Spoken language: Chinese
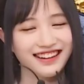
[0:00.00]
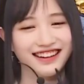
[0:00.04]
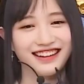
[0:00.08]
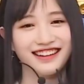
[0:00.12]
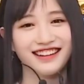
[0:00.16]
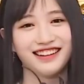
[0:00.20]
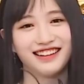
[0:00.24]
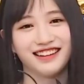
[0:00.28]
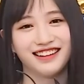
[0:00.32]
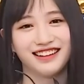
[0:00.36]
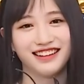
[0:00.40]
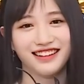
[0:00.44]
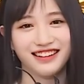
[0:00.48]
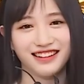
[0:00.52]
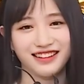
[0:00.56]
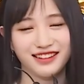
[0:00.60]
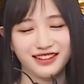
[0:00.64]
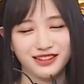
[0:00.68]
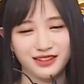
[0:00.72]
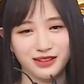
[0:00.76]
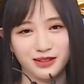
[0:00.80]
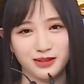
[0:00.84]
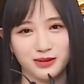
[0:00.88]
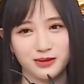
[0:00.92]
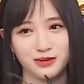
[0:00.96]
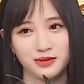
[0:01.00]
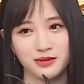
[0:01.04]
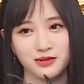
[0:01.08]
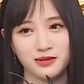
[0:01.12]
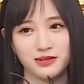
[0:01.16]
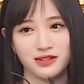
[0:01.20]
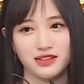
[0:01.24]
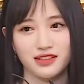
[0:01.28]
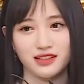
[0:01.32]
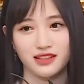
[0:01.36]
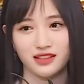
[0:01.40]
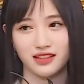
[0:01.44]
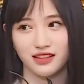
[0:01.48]
嗯，如
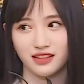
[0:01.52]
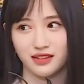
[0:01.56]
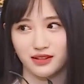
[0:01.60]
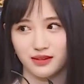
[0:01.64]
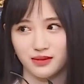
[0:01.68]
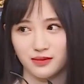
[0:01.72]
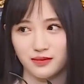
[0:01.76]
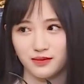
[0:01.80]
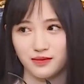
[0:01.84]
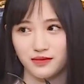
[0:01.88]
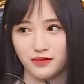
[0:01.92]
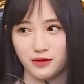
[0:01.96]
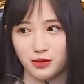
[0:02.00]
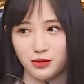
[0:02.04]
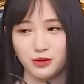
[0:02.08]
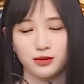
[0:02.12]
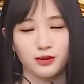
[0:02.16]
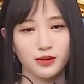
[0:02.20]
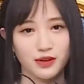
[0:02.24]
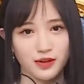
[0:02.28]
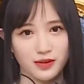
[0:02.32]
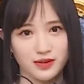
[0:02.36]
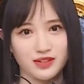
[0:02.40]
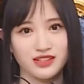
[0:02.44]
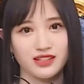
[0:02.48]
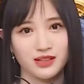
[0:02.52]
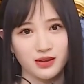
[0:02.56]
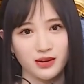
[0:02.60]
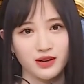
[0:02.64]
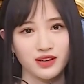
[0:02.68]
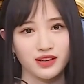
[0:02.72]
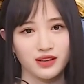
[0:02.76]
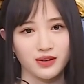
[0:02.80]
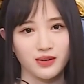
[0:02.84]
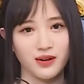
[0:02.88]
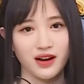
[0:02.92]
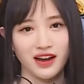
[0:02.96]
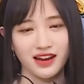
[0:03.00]
果如果有机会
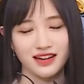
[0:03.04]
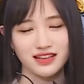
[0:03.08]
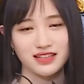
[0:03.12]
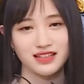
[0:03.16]
的话，